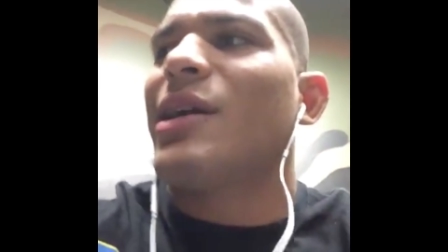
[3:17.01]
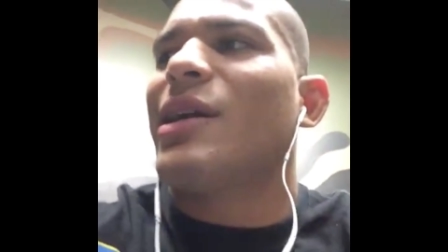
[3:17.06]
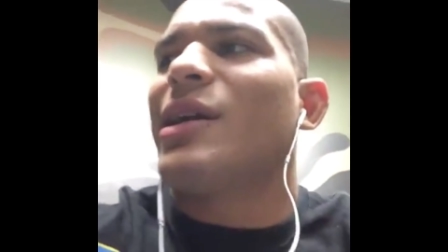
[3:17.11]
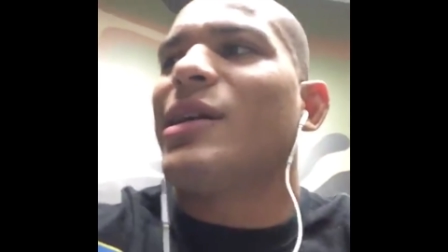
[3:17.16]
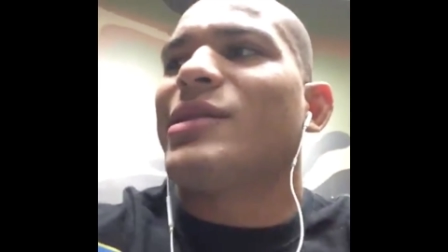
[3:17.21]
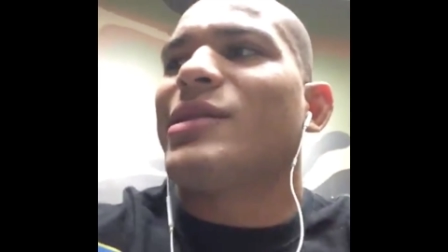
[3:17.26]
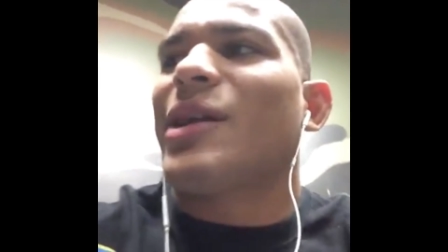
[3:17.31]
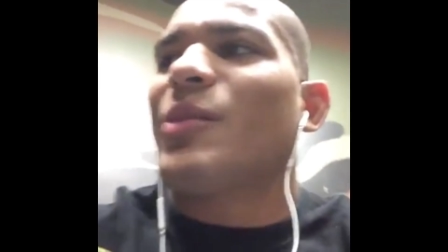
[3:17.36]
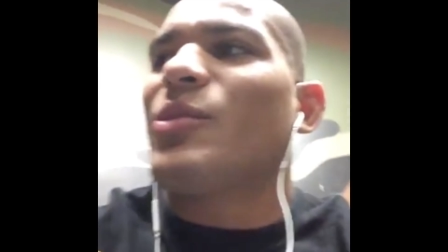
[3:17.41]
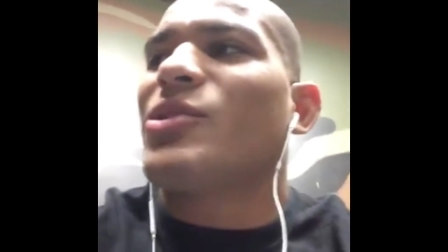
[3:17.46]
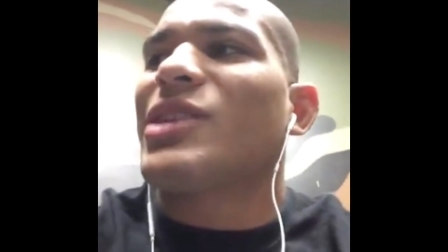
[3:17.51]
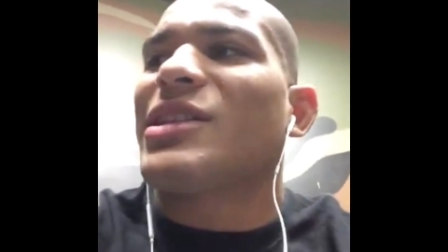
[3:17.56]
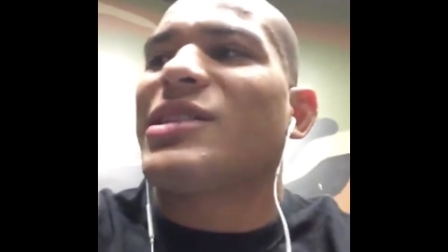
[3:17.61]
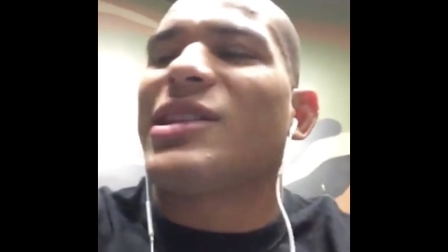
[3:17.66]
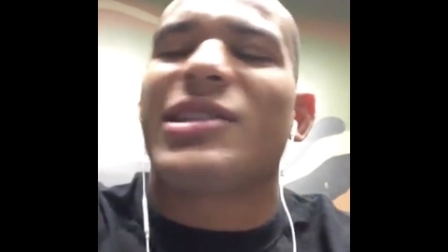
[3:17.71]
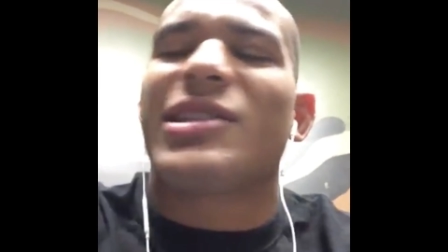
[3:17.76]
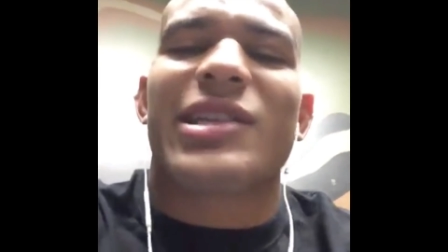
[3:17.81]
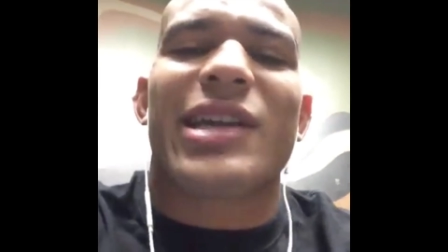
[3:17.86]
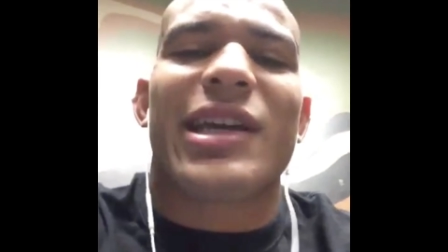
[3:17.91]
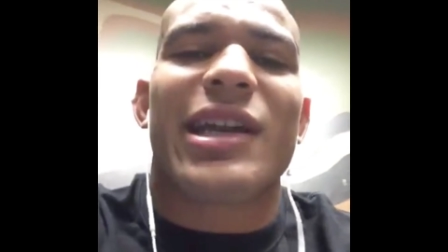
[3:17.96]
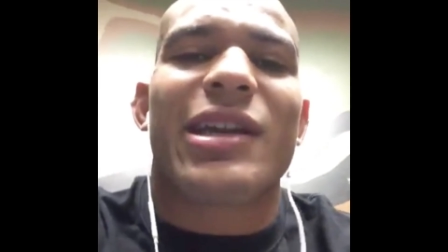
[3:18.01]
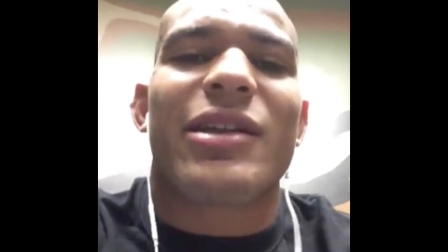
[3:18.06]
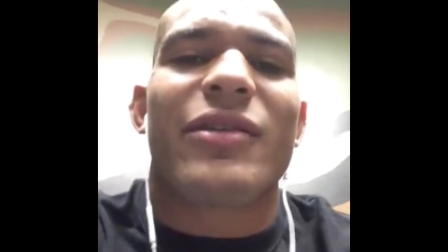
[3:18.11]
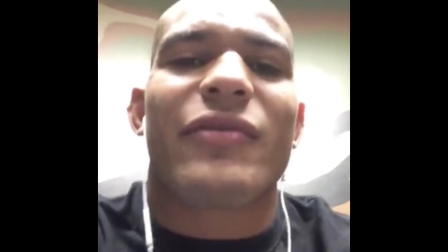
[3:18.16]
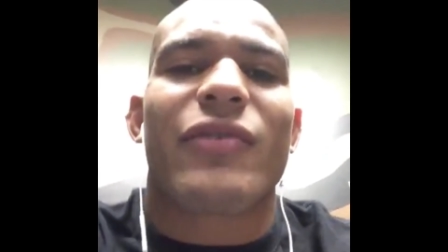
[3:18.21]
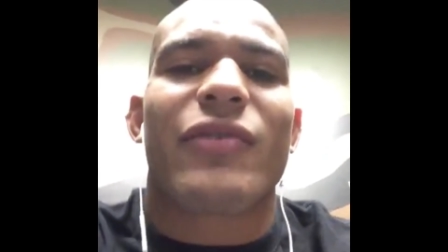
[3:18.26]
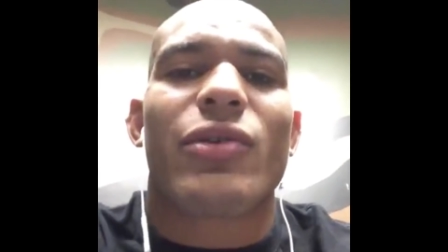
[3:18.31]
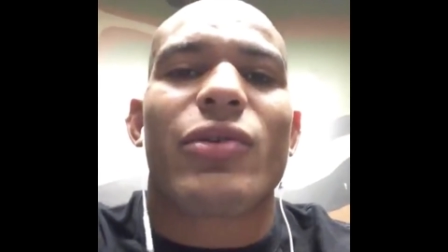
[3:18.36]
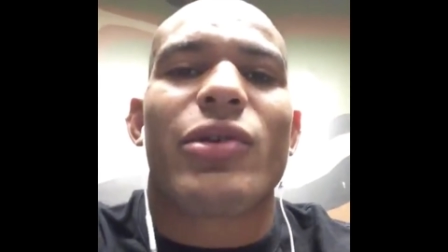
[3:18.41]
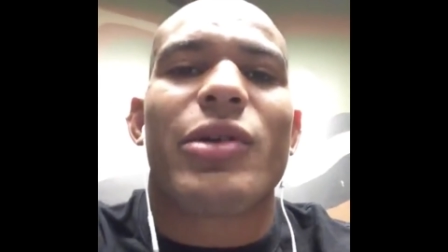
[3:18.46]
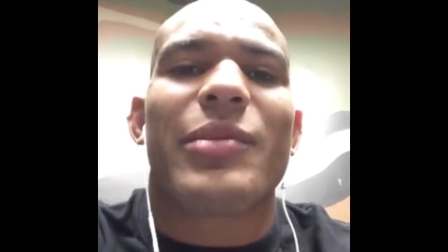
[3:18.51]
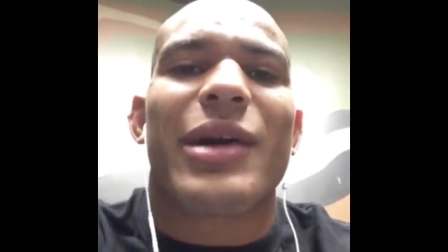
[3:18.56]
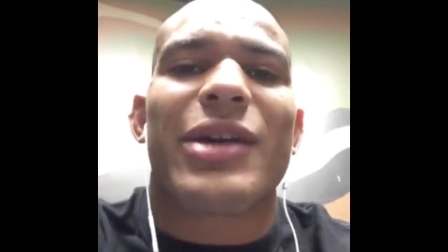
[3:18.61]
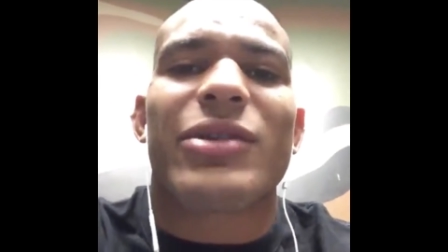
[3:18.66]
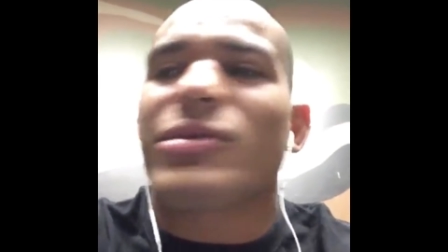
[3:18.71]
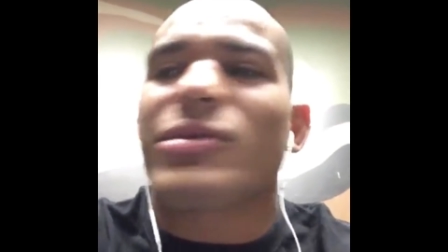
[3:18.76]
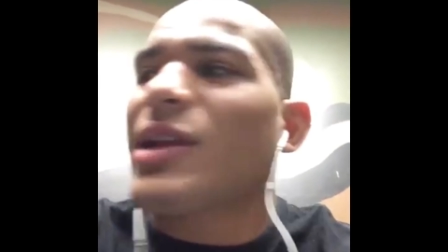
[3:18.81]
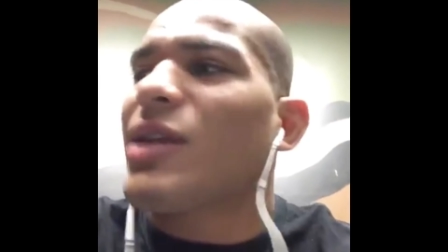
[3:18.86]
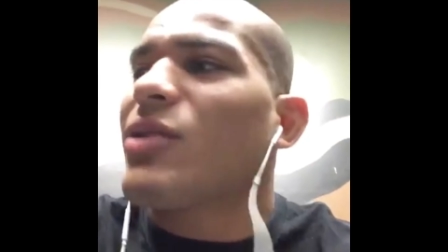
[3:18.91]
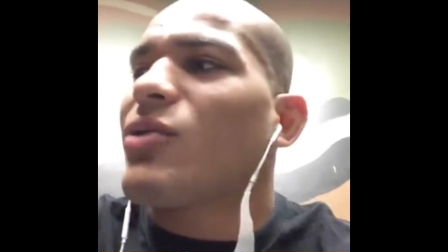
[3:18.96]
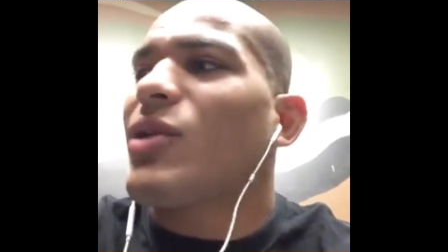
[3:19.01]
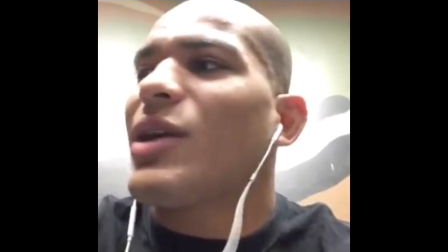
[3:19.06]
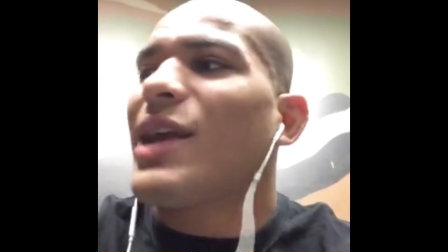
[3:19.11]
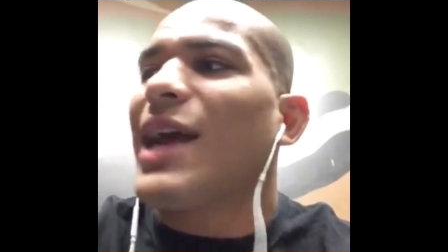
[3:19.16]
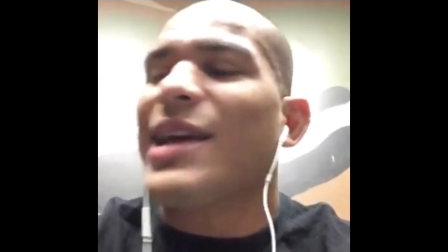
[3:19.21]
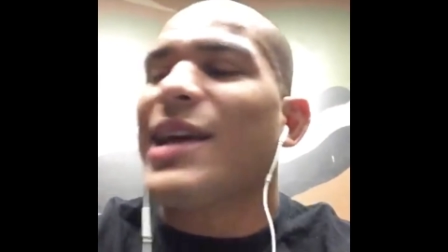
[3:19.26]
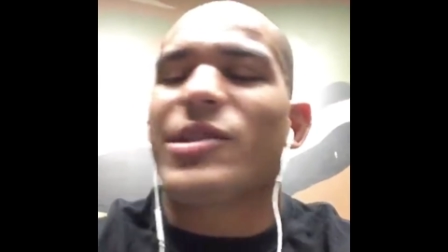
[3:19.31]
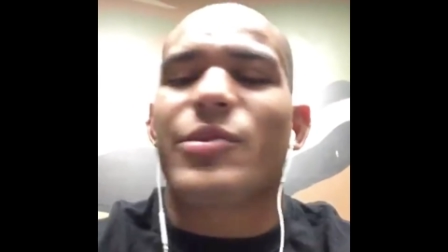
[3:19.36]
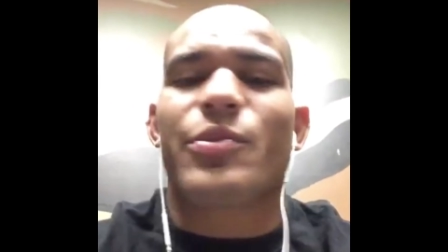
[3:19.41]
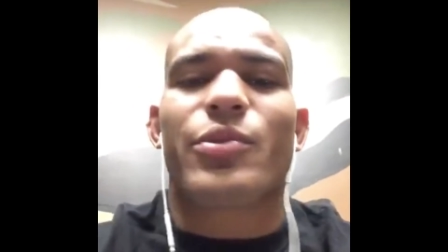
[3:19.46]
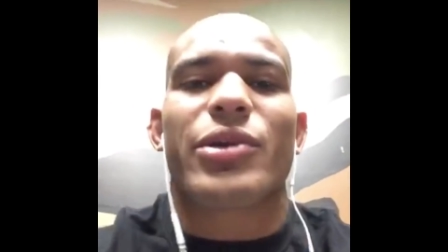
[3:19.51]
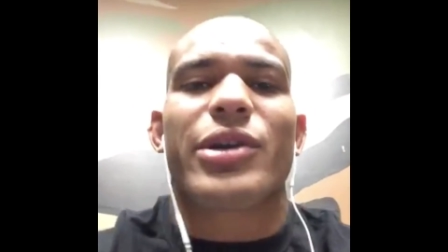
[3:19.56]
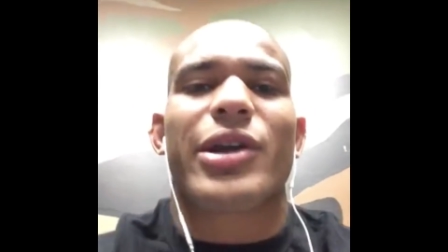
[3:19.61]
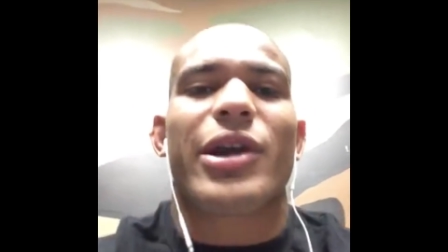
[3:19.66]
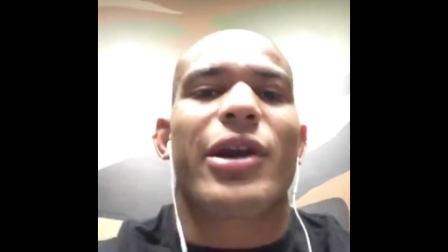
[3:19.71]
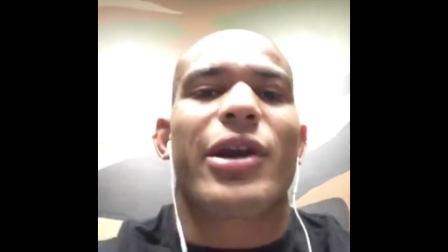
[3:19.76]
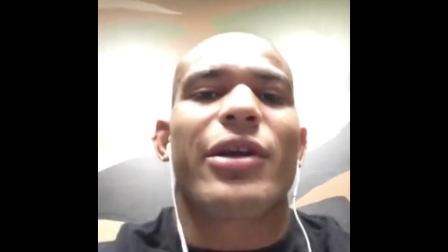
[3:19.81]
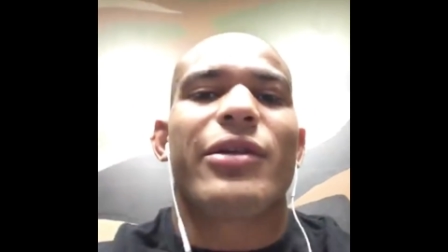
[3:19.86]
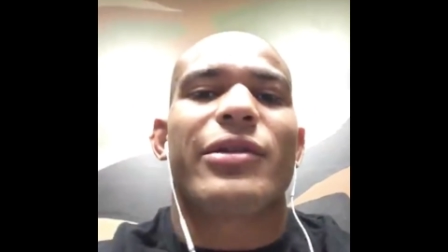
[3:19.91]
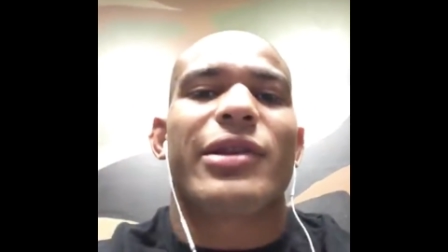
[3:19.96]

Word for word: tem muita gente querendo evoluir, mas não tem coragem porque